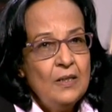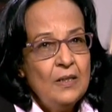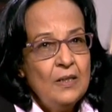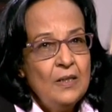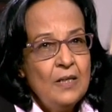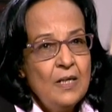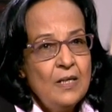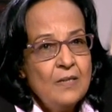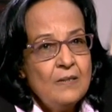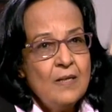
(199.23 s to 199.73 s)

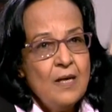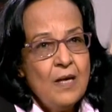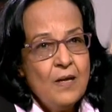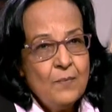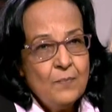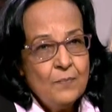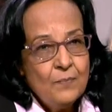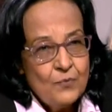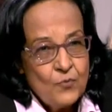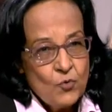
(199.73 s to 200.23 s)

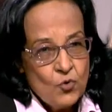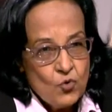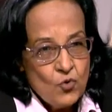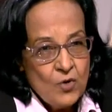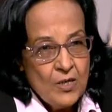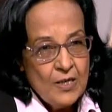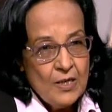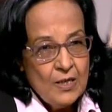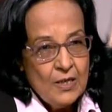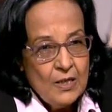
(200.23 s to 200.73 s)
الهزائم
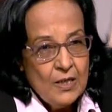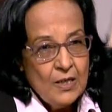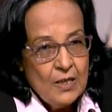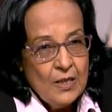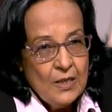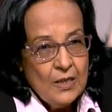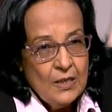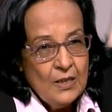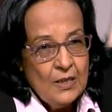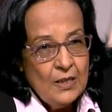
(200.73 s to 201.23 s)
شويه
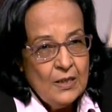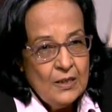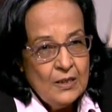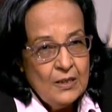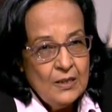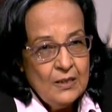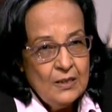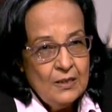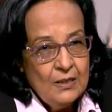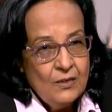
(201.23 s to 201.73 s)
مم.
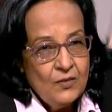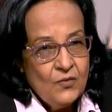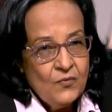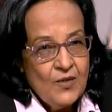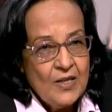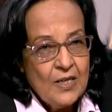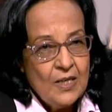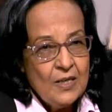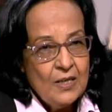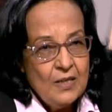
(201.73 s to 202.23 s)
يعني انت
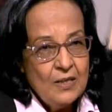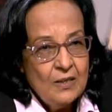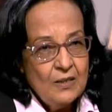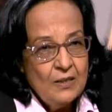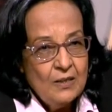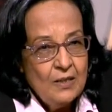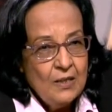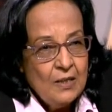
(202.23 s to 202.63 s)
فاكره زي